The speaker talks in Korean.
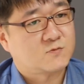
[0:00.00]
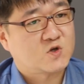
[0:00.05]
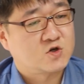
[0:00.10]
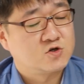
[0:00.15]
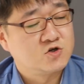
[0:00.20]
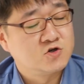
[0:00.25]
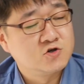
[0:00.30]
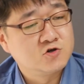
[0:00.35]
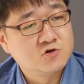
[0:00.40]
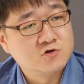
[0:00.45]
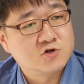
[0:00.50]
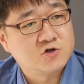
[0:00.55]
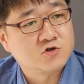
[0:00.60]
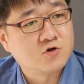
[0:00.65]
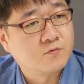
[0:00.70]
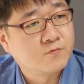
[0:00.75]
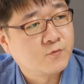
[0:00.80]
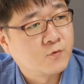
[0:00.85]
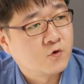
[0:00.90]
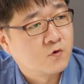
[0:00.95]
그
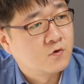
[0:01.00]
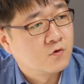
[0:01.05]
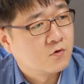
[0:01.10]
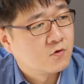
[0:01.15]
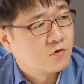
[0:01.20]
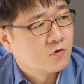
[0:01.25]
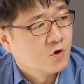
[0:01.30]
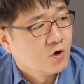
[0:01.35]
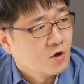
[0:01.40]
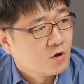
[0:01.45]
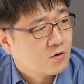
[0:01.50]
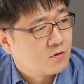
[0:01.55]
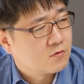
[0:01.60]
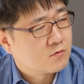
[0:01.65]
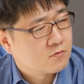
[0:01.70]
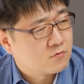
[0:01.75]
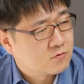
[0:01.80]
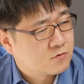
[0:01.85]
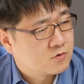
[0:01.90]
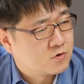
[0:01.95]
지점도
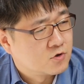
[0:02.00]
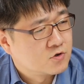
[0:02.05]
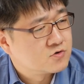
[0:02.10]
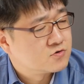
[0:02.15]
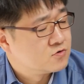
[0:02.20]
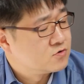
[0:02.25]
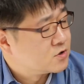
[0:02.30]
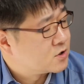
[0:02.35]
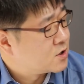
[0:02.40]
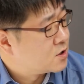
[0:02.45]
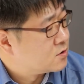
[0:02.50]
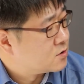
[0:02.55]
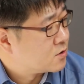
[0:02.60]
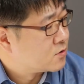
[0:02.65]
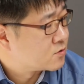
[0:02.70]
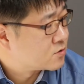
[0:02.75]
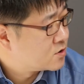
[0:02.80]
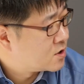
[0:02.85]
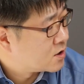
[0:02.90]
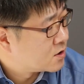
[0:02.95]
그럴 수는
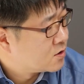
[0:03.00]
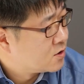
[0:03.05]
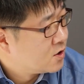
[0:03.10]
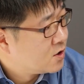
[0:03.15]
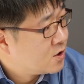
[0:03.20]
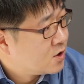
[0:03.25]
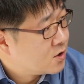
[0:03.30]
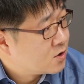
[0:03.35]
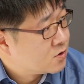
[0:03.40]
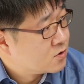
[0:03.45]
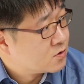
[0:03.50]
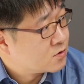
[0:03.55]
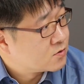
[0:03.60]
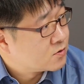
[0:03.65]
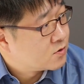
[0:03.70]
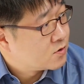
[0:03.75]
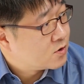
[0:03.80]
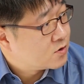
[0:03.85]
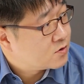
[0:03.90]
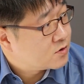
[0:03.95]
있겠네요. 근데
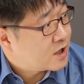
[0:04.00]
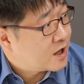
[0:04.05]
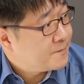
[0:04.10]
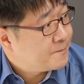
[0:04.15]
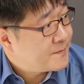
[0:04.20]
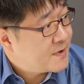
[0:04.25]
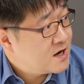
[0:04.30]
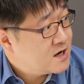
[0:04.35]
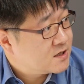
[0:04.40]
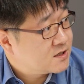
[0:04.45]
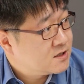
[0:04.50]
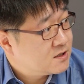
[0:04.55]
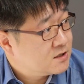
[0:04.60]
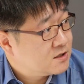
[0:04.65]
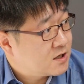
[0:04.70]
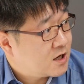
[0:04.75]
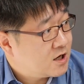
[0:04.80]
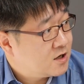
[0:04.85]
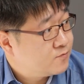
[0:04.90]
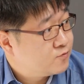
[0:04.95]
그
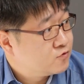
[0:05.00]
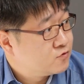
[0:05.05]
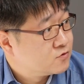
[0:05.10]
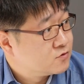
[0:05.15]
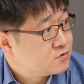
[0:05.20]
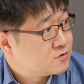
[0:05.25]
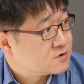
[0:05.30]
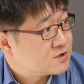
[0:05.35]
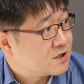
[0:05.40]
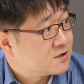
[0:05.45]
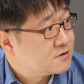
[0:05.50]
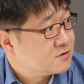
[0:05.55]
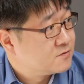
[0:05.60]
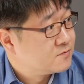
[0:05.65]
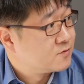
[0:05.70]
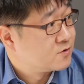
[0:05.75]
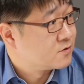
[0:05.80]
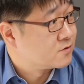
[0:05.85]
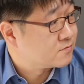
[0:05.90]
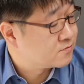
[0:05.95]
단말기 할부는 사실
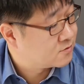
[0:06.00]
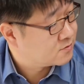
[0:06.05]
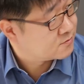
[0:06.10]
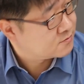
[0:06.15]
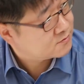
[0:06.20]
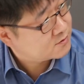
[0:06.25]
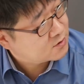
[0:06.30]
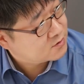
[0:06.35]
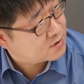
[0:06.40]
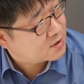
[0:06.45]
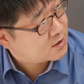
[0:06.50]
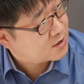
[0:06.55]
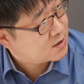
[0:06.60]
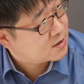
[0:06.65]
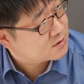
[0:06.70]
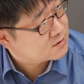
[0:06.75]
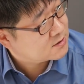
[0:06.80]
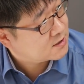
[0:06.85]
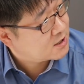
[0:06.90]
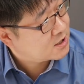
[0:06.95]
뭐 그
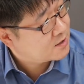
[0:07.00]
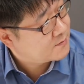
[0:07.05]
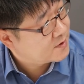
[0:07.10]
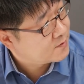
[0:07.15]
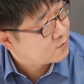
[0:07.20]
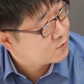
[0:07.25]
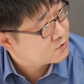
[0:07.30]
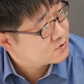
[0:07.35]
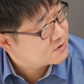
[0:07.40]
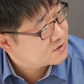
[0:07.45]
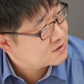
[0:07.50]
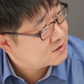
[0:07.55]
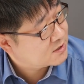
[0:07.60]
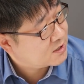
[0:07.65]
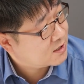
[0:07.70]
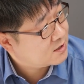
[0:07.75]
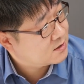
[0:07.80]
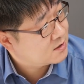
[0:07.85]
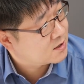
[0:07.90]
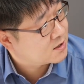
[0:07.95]
선택한 사람의
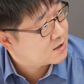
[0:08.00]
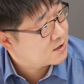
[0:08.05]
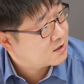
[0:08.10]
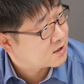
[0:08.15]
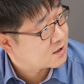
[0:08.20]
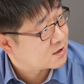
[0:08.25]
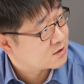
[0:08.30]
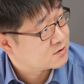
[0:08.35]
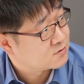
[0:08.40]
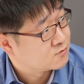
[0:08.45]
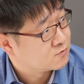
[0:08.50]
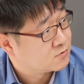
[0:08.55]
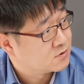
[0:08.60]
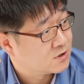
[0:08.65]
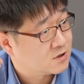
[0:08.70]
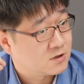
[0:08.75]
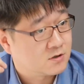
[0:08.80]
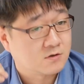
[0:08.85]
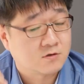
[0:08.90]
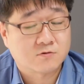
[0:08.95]
몫이긴 한데,
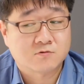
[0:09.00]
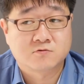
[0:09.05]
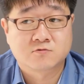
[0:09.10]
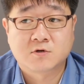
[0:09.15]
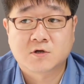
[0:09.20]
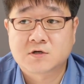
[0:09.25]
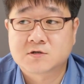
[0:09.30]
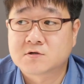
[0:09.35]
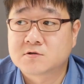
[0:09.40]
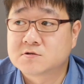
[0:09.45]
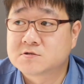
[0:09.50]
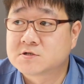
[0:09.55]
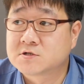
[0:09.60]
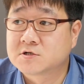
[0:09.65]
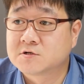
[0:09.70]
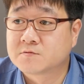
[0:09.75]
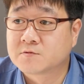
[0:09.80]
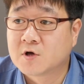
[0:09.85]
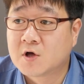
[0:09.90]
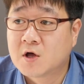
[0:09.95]
우리 국내에서는
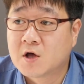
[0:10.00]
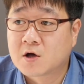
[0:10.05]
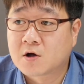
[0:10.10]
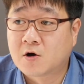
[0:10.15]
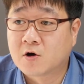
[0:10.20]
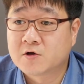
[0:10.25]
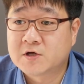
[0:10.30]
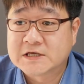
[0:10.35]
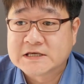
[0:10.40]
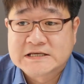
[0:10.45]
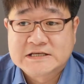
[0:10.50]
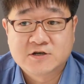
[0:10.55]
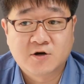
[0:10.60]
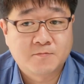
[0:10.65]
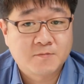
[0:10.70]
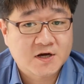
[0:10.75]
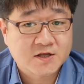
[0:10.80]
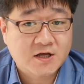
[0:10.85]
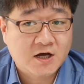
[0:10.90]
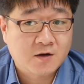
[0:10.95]
지금 거의
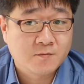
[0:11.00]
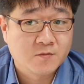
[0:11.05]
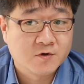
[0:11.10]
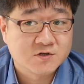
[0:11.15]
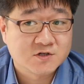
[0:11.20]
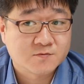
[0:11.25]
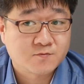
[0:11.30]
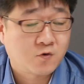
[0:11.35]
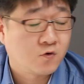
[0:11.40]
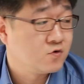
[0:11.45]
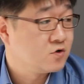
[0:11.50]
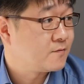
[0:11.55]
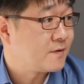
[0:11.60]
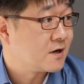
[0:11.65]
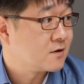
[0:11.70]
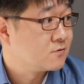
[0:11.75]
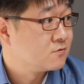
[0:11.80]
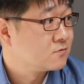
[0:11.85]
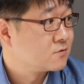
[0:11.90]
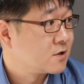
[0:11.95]
2년마다 한 번씩 콘을
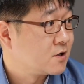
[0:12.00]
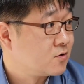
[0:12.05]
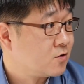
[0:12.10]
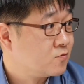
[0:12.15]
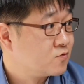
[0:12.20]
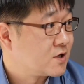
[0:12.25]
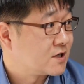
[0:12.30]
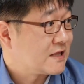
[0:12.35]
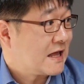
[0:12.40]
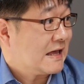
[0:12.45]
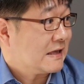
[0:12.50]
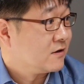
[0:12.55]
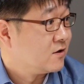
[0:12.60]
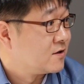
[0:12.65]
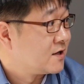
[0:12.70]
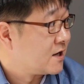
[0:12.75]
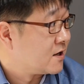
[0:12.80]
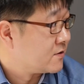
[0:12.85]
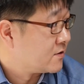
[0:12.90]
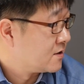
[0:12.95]
바꾸는 게 너무나
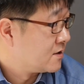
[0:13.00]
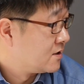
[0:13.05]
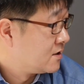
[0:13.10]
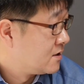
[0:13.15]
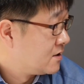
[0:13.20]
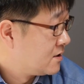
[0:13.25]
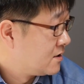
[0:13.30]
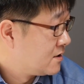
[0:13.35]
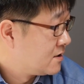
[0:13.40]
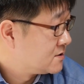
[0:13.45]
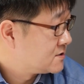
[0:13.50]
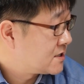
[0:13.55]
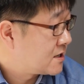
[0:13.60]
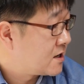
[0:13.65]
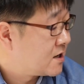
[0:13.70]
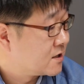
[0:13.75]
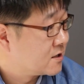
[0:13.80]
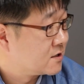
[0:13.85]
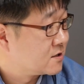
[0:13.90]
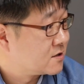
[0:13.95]
당연한 네.
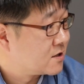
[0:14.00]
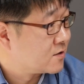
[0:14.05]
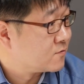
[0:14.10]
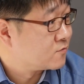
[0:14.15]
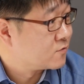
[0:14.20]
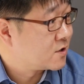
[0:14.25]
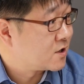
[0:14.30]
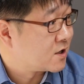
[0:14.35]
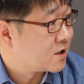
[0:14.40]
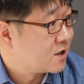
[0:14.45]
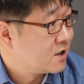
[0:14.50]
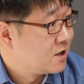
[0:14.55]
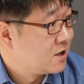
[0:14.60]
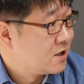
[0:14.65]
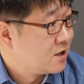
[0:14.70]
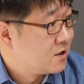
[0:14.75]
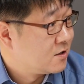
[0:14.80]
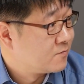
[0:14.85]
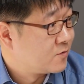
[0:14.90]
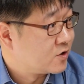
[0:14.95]
상황이기 때문에
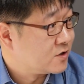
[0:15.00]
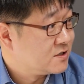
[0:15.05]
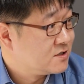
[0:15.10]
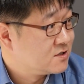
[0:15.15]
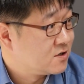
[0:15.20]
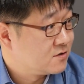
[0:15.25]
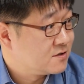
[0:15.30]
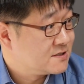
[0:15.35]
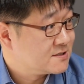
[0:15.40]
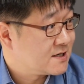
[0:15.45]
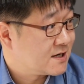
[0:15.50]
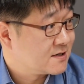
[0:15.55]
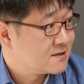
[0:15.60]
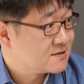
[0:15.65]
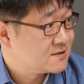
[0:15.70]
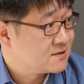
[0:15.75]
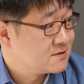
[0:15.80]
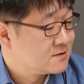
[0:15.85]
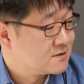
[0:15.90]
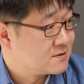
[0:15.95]
그렇죠. 뭐 2년 이상
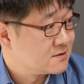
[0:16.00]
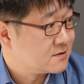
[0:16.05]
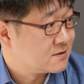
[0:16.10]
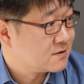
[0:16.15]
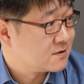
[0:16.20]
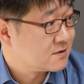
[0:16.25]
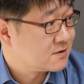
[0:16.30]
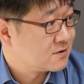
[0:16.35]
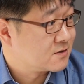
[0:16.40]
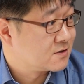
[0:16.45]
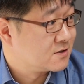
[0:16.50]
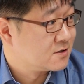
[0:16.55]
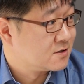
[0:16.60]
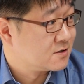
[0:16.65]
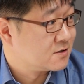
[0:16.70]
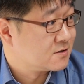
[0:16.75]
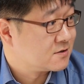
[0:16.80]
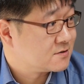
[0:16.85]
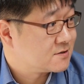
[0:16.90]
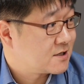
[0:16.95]
쓴
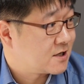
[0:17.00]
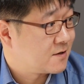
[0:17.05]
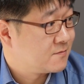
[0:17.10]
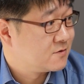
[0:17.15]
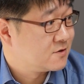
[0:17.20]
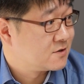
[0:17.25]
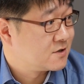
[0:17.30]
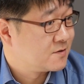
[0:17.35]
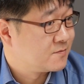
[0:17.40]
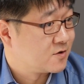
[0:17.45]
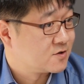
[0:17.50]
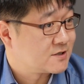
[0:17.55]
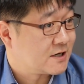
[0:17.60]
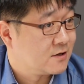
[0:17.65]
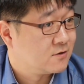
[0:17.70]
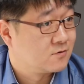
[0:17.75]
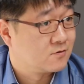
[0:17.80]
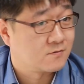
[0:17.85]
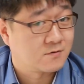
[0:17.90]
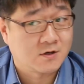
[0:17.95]
그 사람들이 뭐
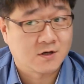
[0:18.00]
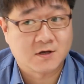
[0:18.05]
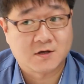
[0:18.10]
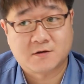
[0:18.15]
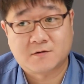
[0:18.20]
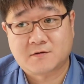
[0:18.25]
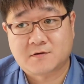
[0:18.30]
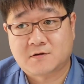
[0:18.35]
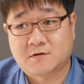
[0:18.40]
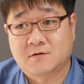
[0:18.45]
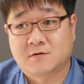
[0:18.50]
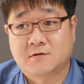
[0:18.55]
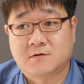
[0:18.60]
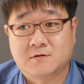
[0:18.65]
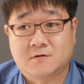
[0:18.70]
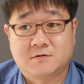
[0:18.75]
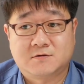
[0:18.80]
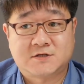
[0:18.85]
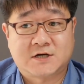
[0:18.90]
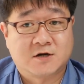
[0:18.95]
자유롭게 그
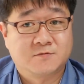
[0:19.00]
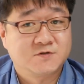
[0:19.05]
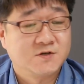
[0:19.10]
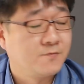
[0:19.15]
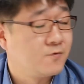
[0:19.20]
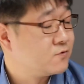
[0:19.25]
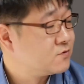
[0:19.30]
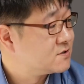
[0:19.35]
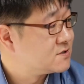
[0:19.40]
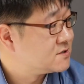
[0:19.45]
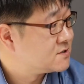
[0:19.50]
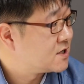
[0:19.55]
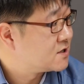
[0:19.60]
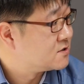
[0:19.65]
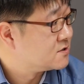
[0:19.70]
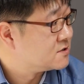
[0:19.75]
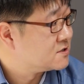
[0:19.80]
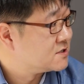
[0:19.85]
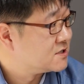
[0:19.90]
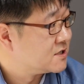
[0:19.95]
자급제 폰을
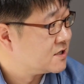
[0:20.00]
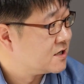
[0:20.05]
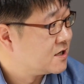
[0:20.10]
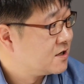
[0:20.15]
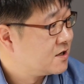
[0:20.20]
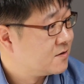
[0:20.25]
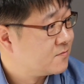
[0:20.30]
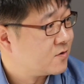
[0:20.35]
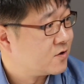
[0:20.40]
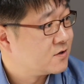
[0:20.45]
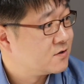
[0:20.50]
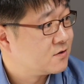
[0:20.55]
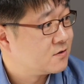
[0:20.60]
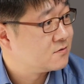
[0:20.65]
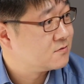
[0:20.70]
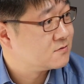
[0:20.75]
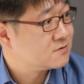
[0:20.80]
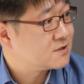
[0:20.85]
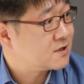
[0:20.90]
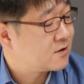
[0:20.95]
쓴다든지 뭐
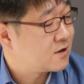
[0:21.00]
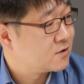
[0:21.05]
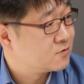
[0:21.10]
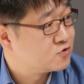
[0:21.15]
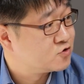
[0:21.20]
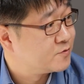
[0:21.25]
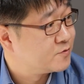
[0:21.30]
이런 상황은